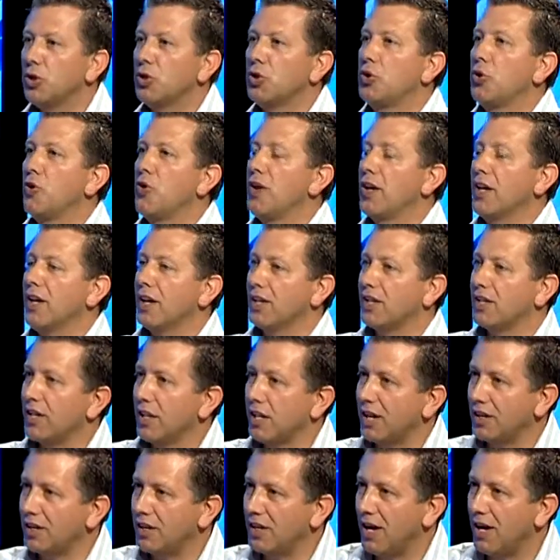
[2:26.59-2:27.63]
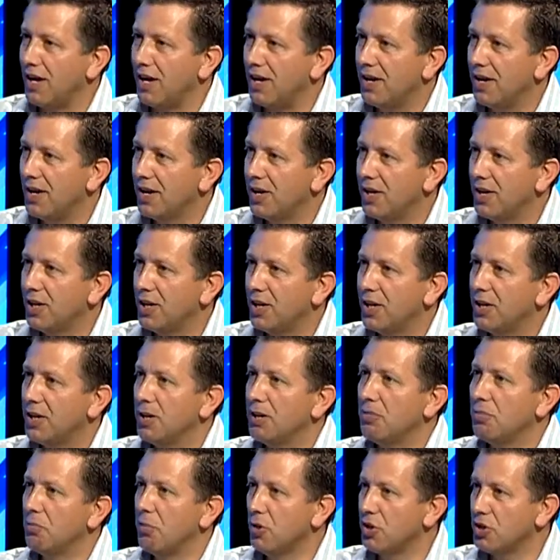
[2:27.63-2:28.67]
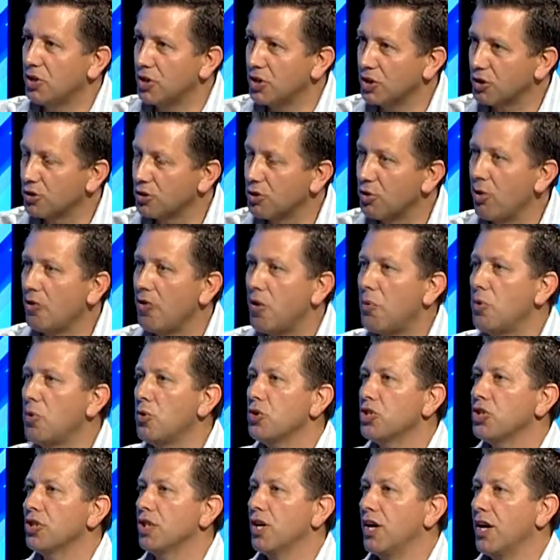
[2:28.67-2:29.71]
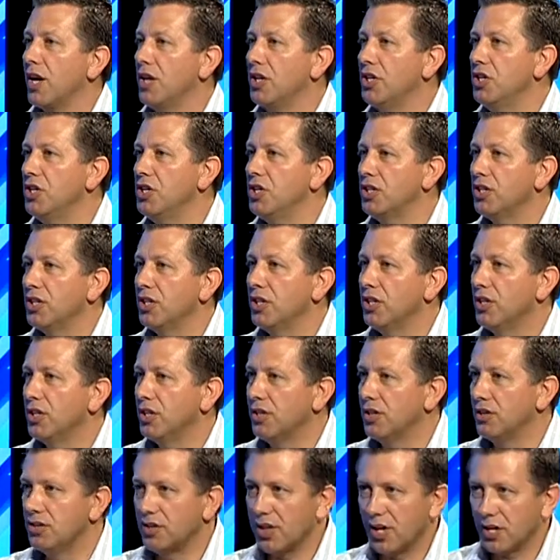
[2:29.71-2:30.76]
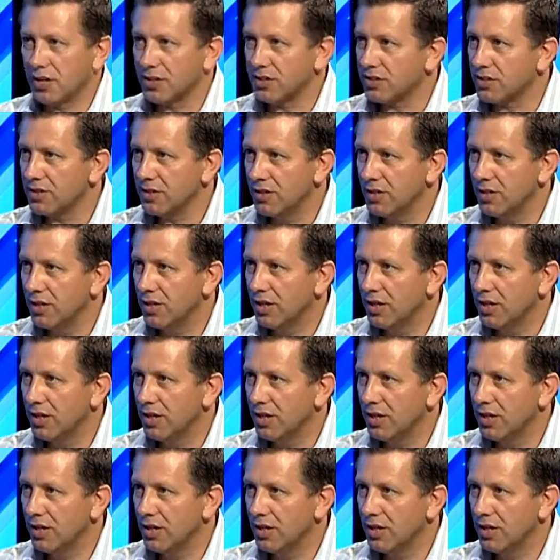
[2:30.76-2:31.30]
только тогда Божье Слово может хранить нас.